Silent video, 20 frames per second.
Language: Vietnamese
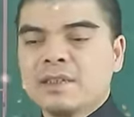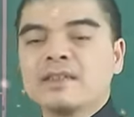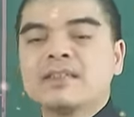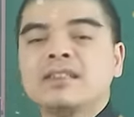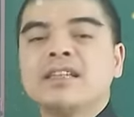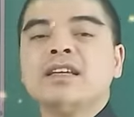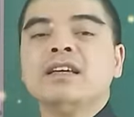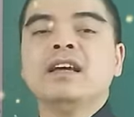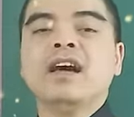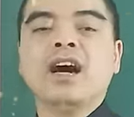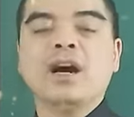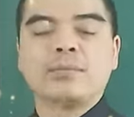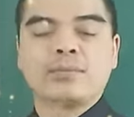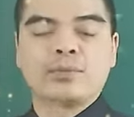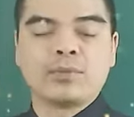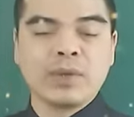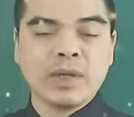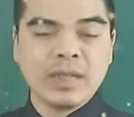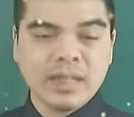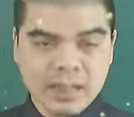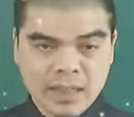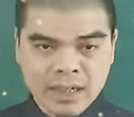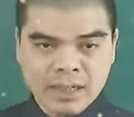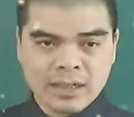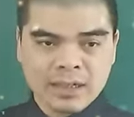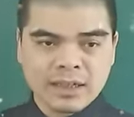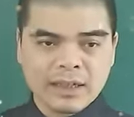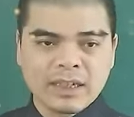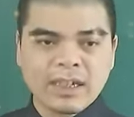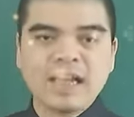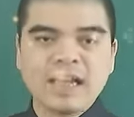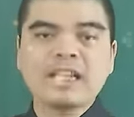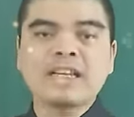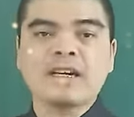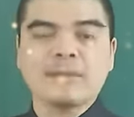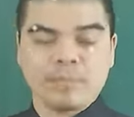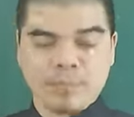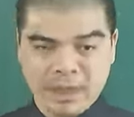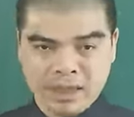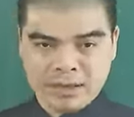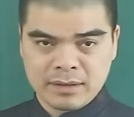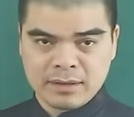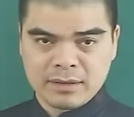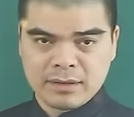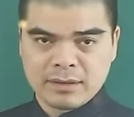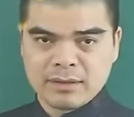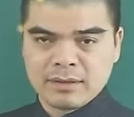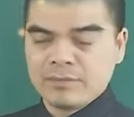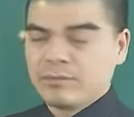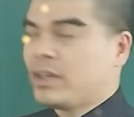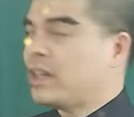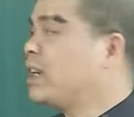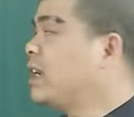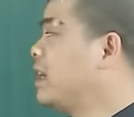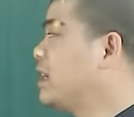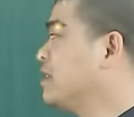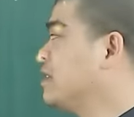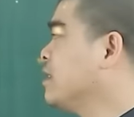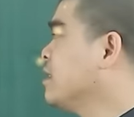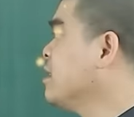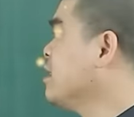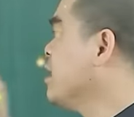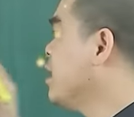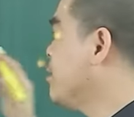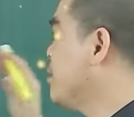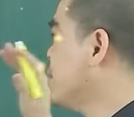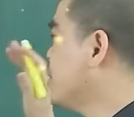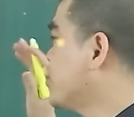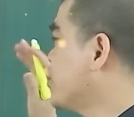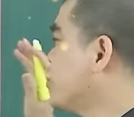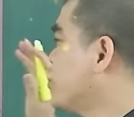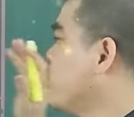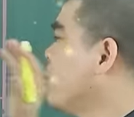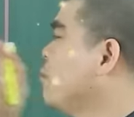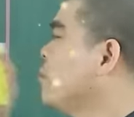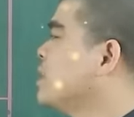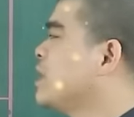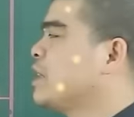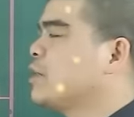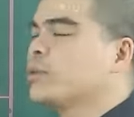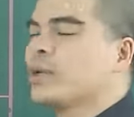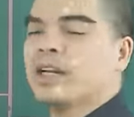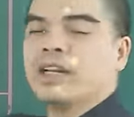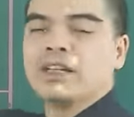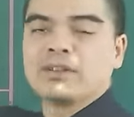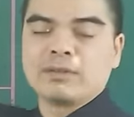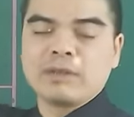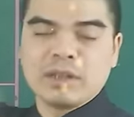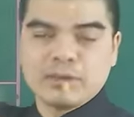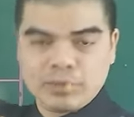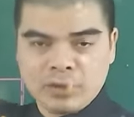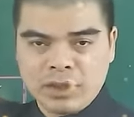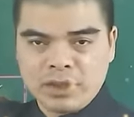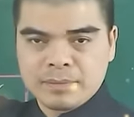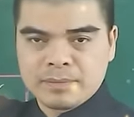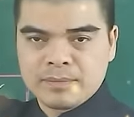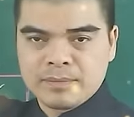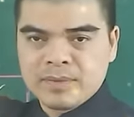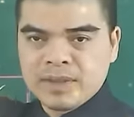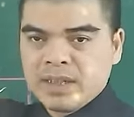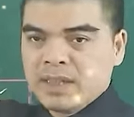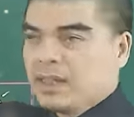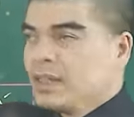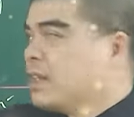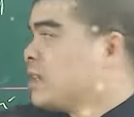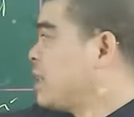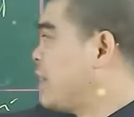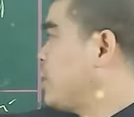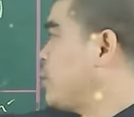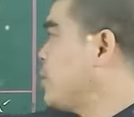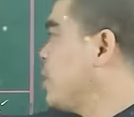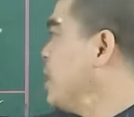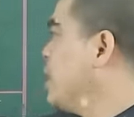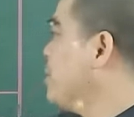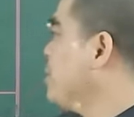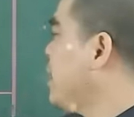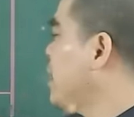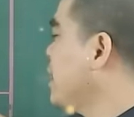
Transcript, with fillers: Chi hợp tuyến niên can hợp mệnh. Vậy nên là những người bị xung với thái tuế là chúng ta không chọn. Thái tuế năm